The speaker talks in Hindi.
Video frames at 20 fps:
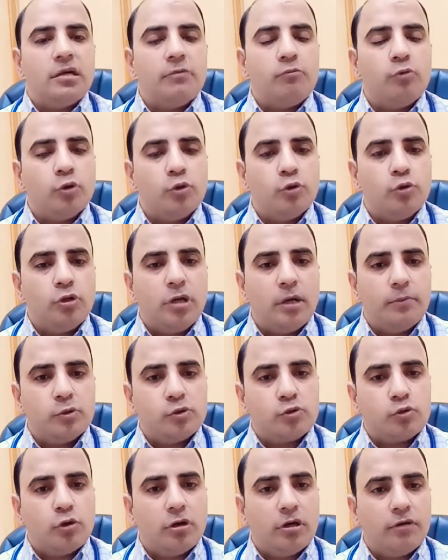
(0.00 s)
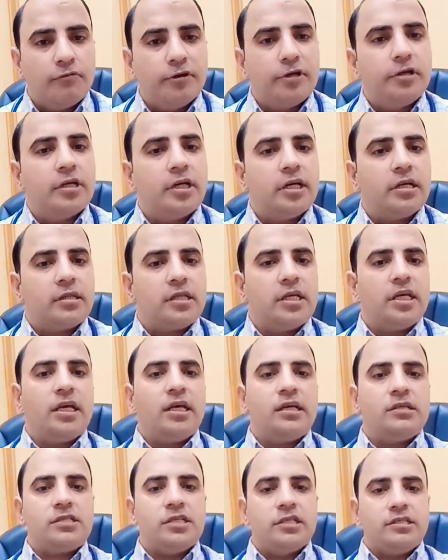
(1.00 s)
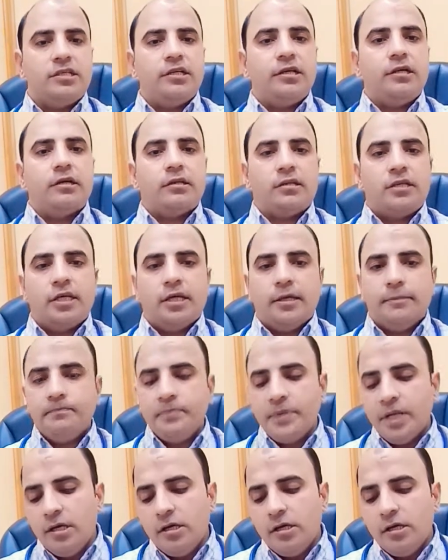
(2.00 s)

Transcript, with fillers: जब वो दूध हम उसको कन्वर्ट करते हैं चेंजिंग करते हैं